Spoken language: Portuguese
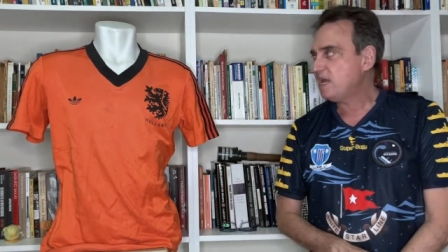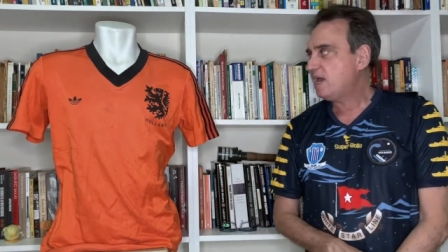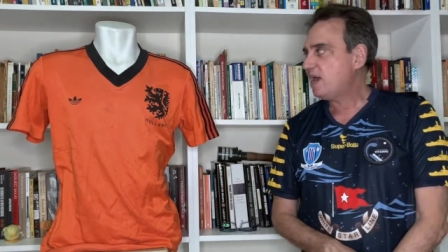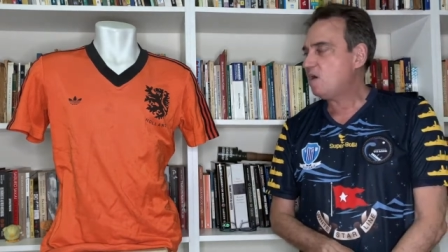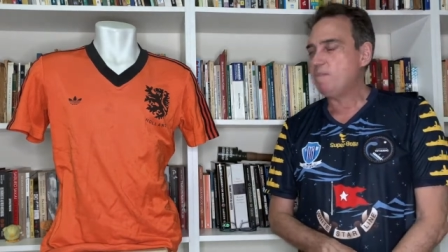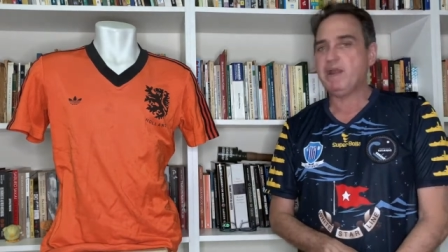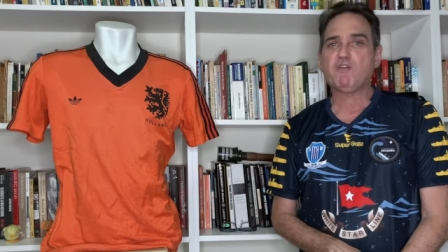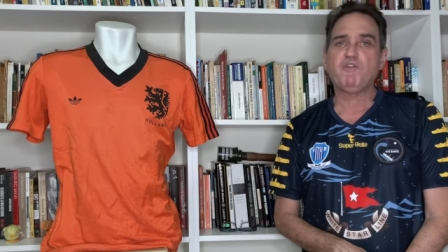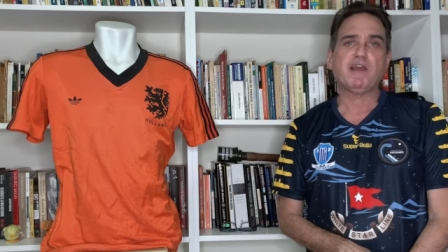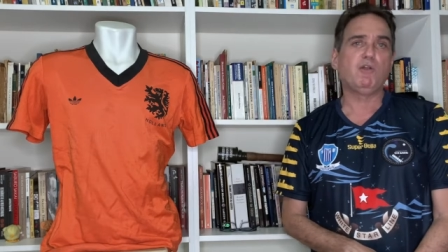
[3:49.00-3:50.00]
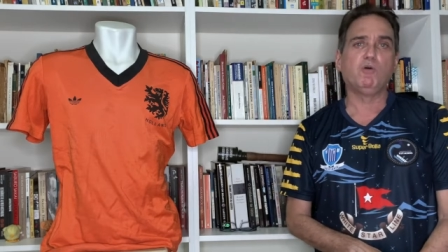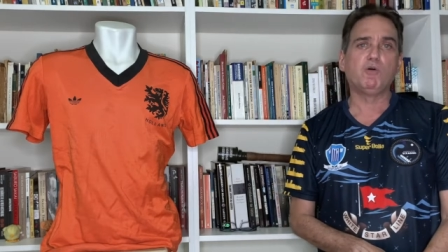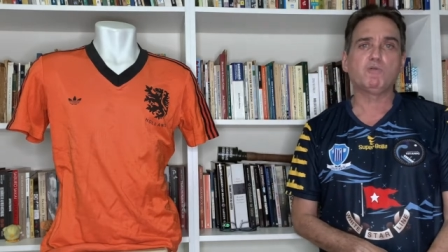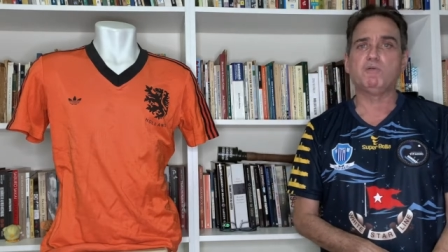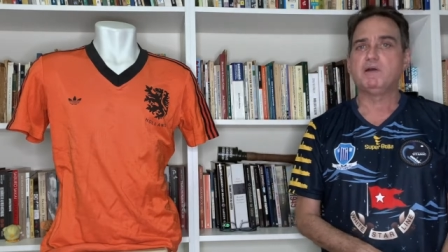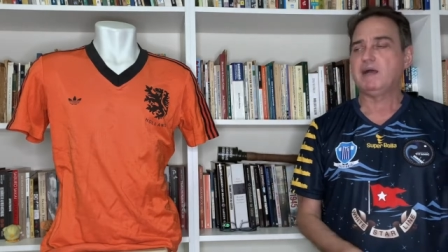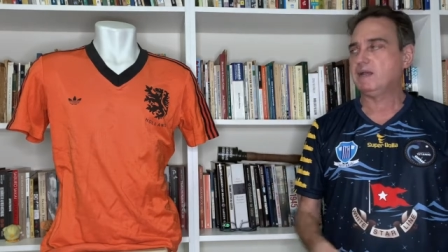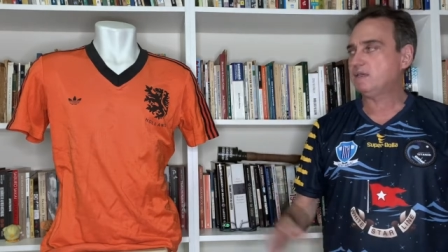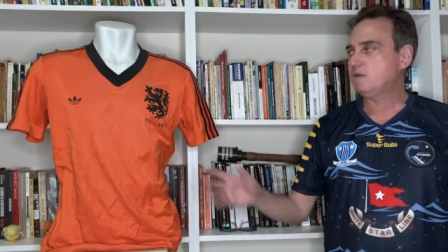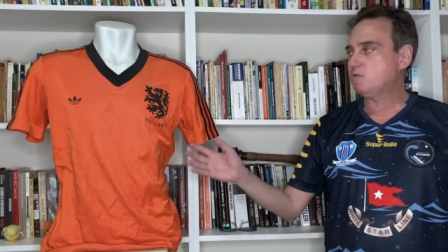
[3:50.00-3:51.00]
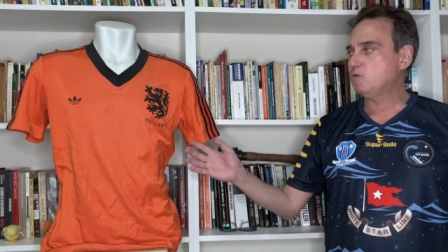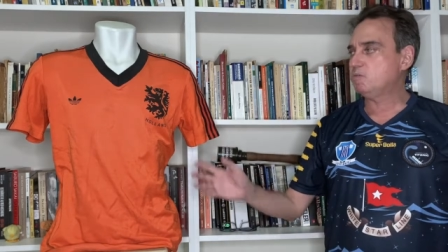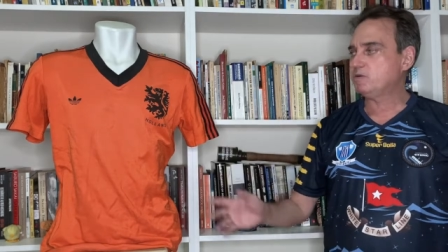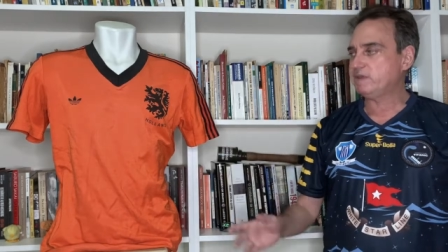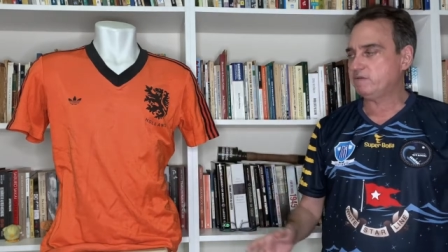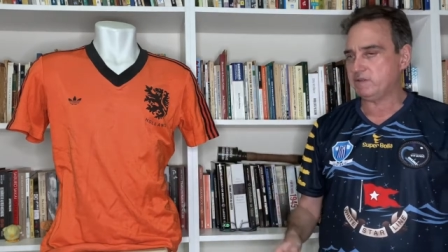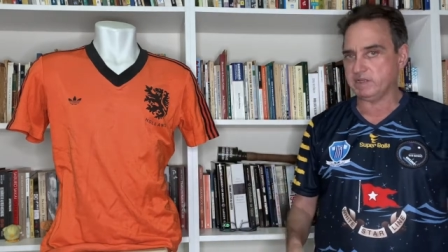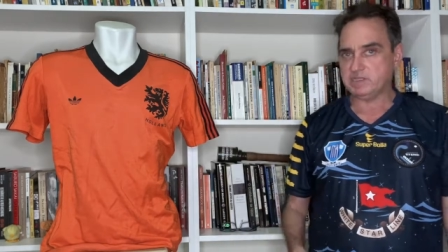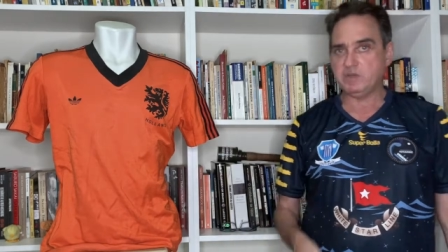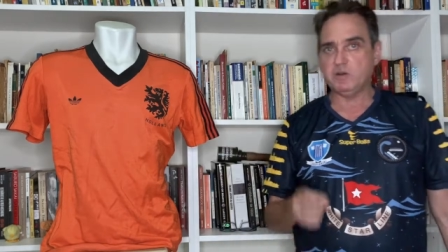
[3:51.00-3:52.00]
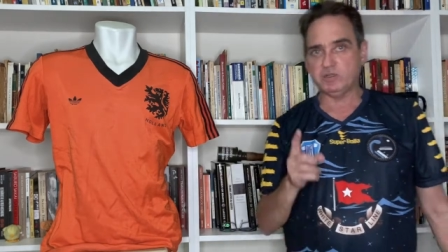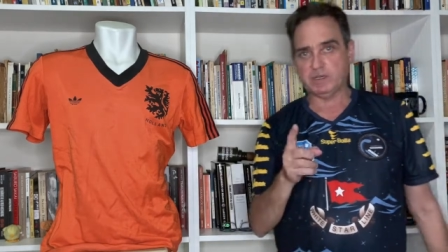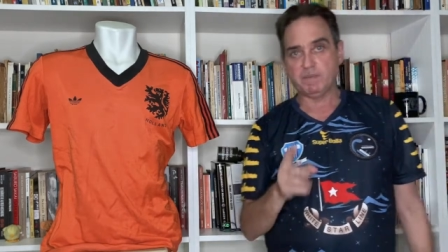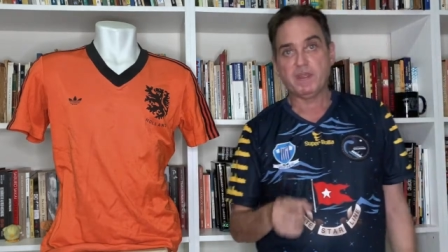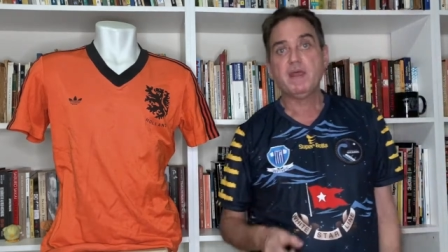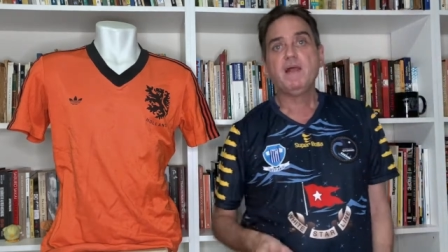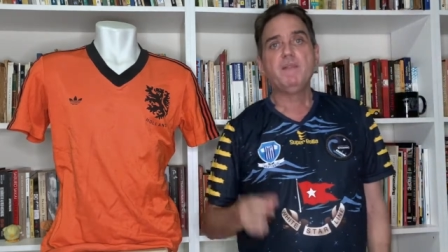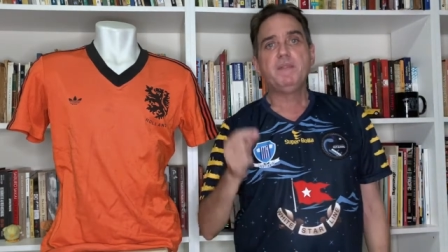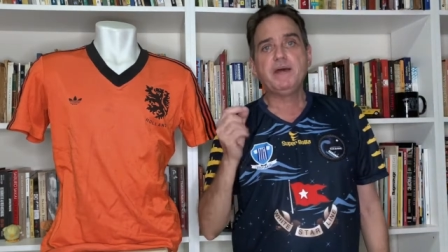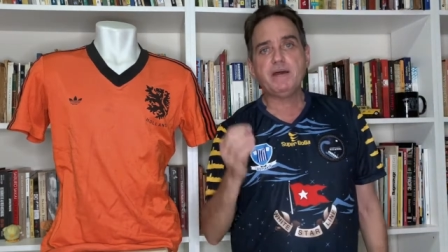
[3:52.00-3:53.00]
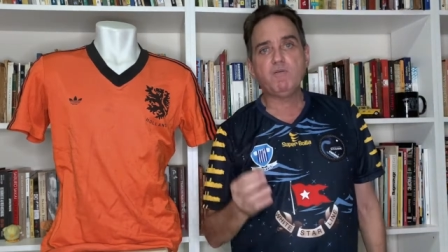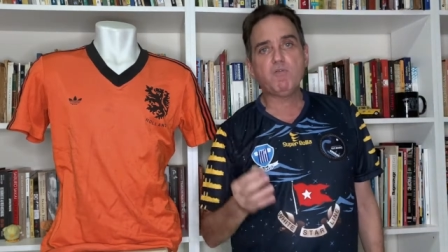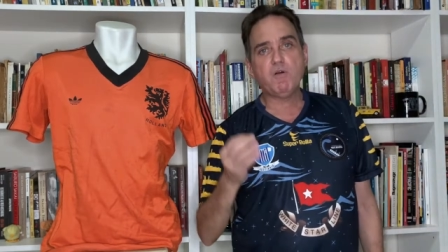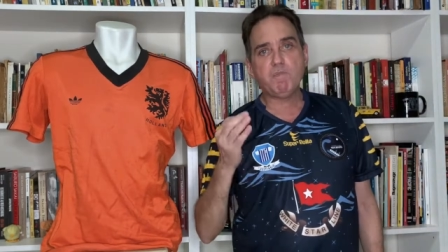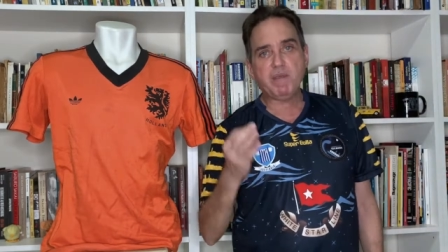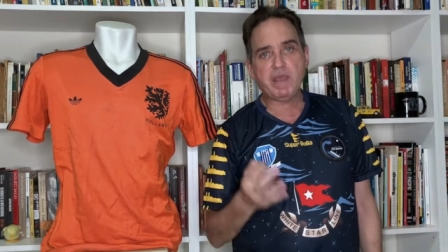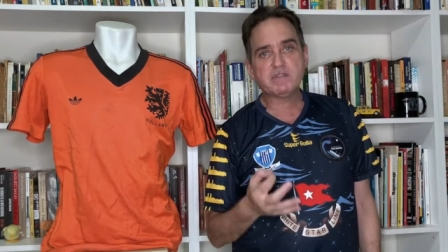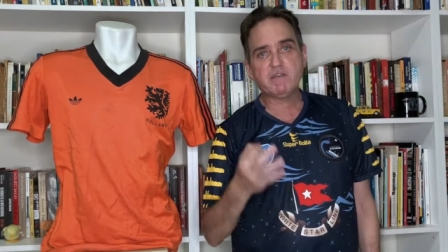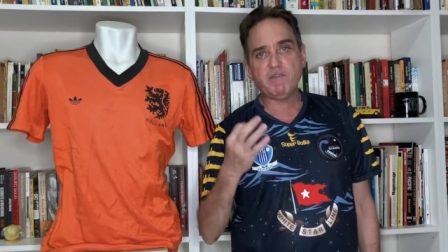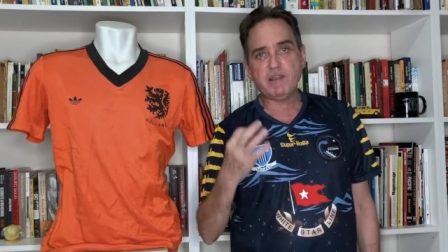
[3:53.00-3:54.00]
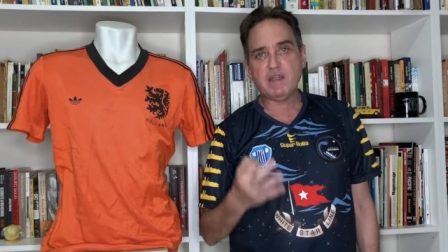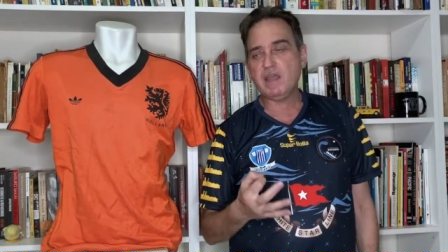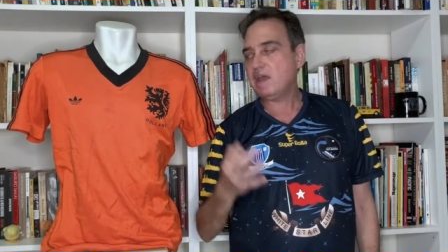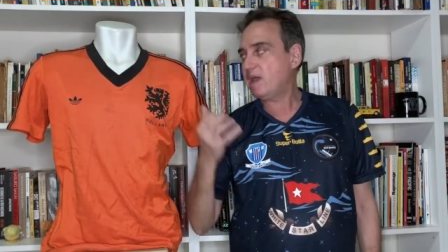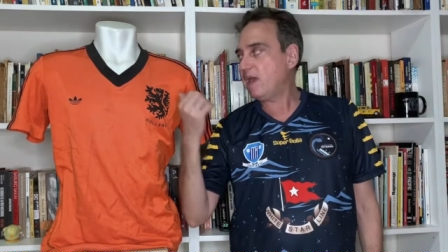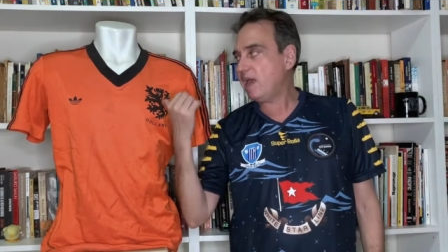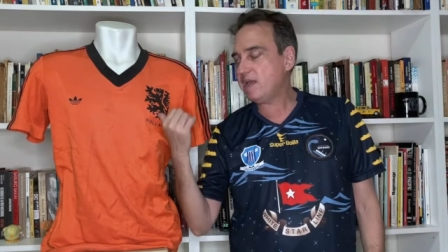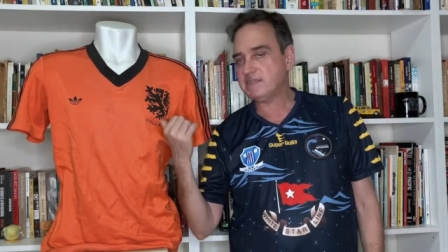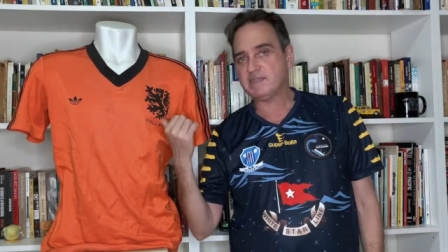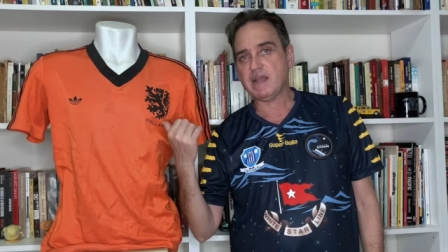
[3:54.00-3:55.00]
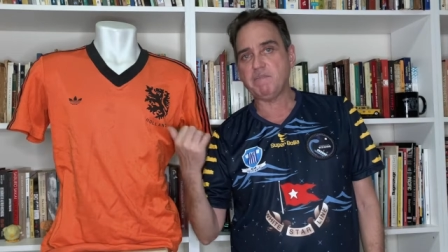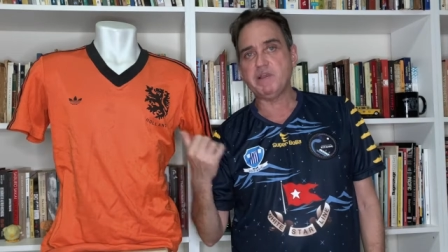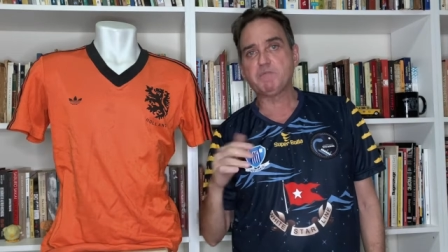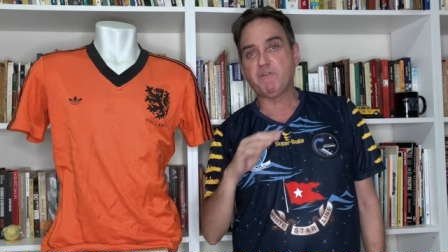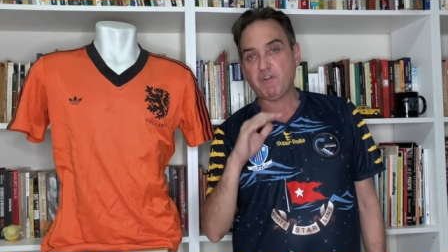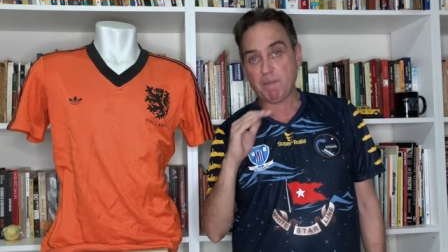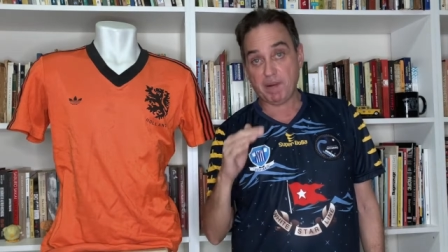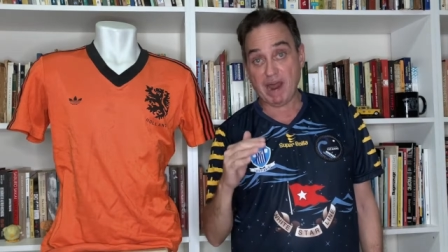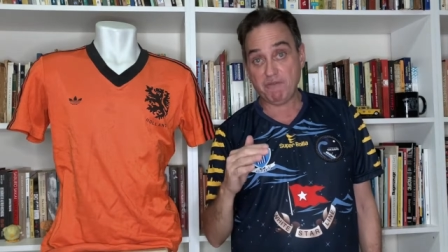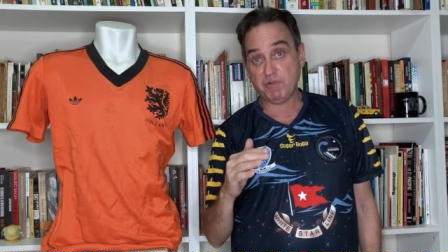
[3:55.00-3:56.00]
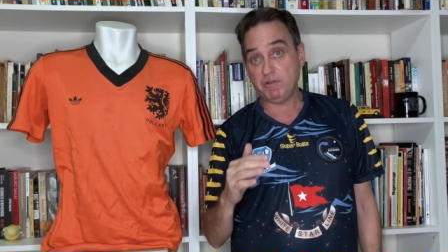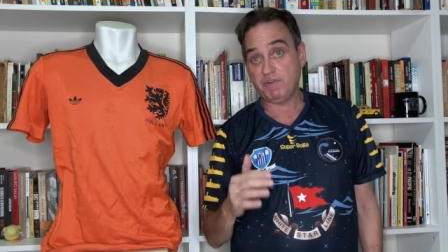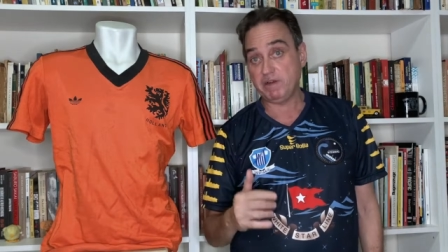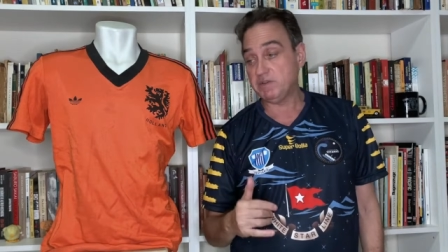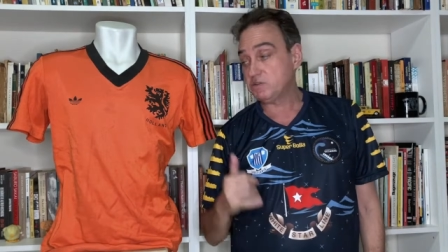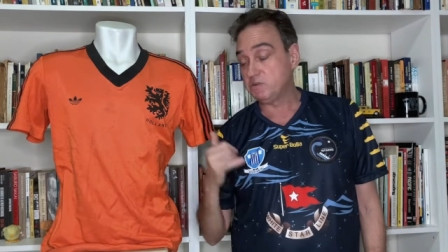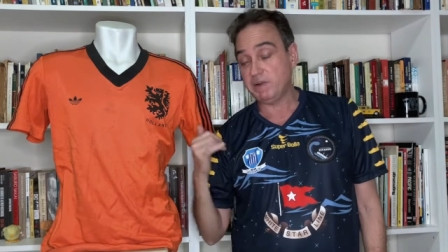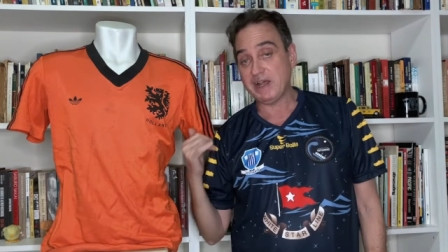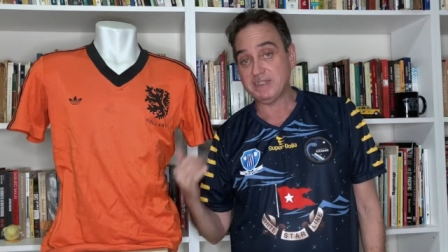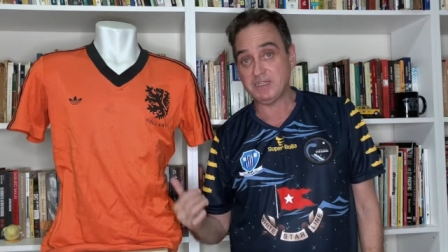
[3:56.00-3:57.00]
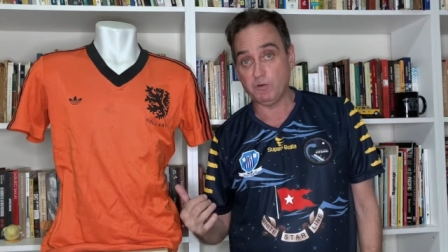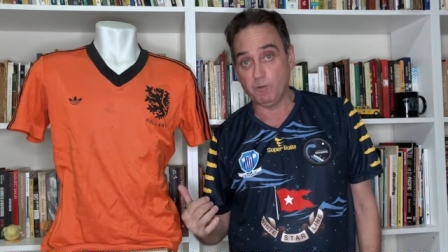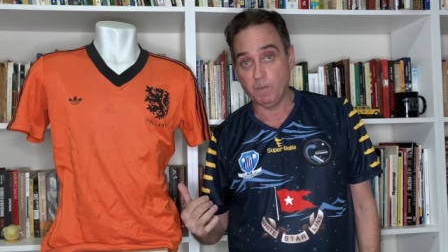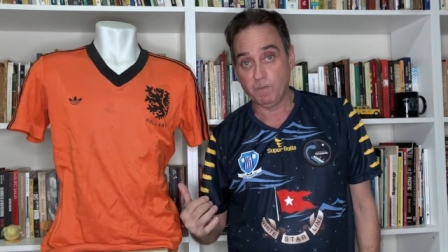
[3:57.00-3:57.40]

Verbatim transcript: realmente fica louco aqui com um modelo desse. E outra, não compensa vender essas camisas, para ficar bravo quando eu falo isso, no Brasil.